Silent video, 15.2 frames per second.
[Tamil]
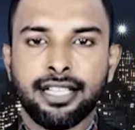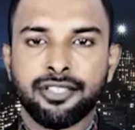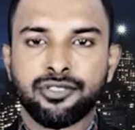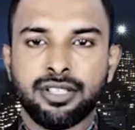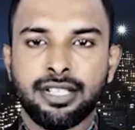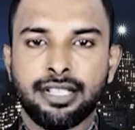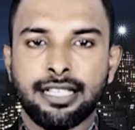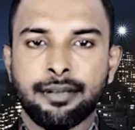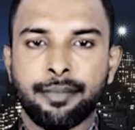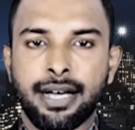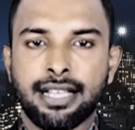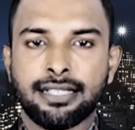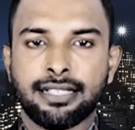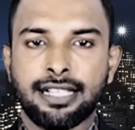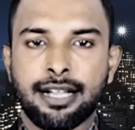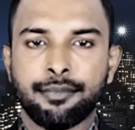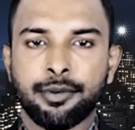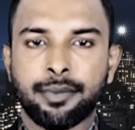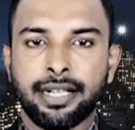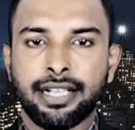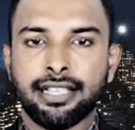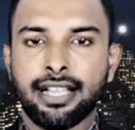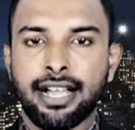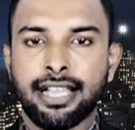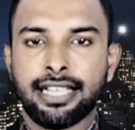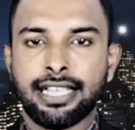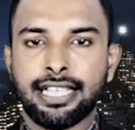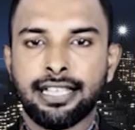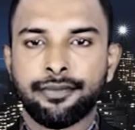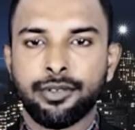இஸ்ரேலிய பாதுகாப்பு படை
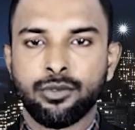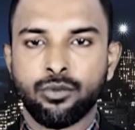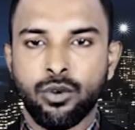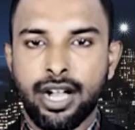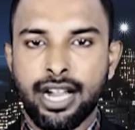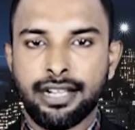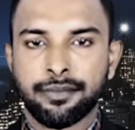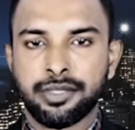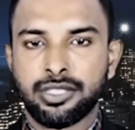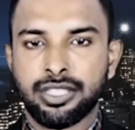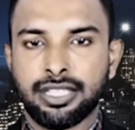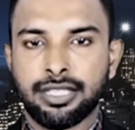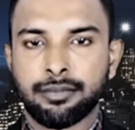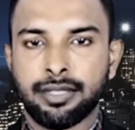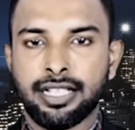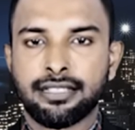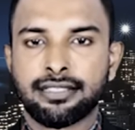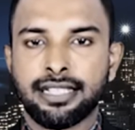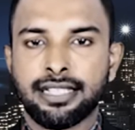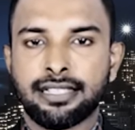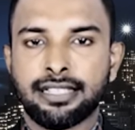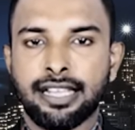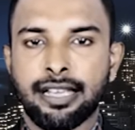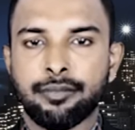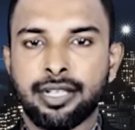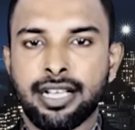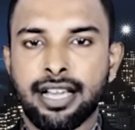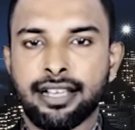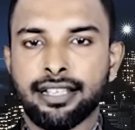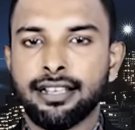ஐடிஎஃபின் இராணுவ திட்டமிடல் தெற்கு
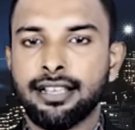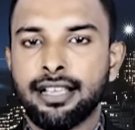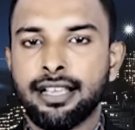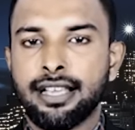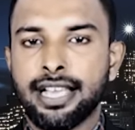லெபனானில்